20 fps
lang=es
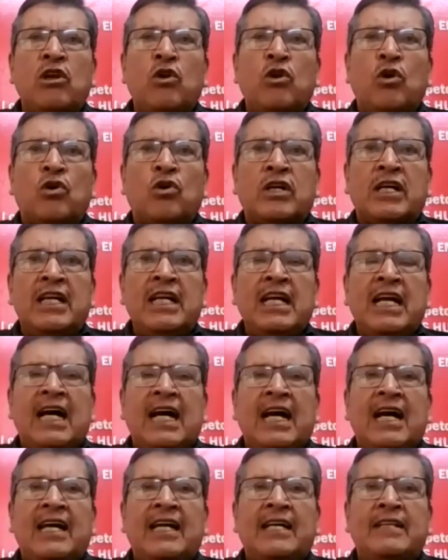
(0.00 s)
lo
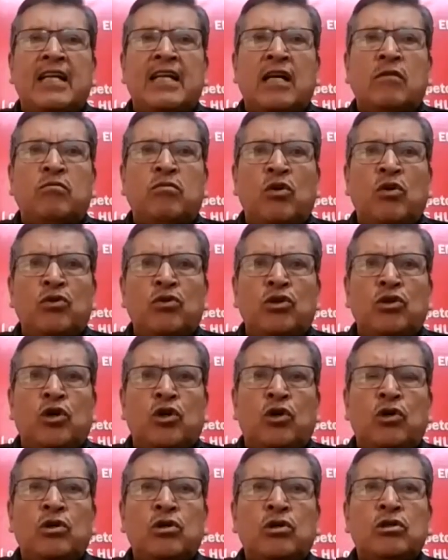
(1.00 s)
cría en el
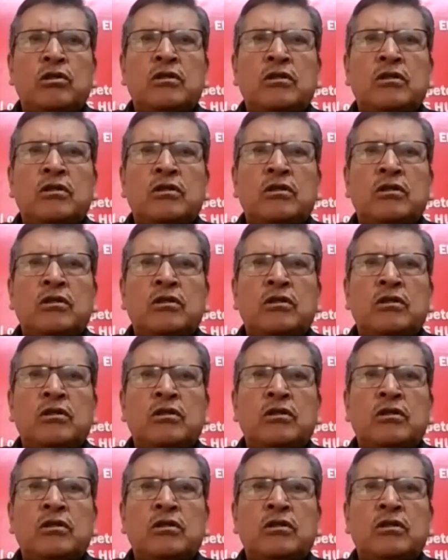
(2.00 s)
mundo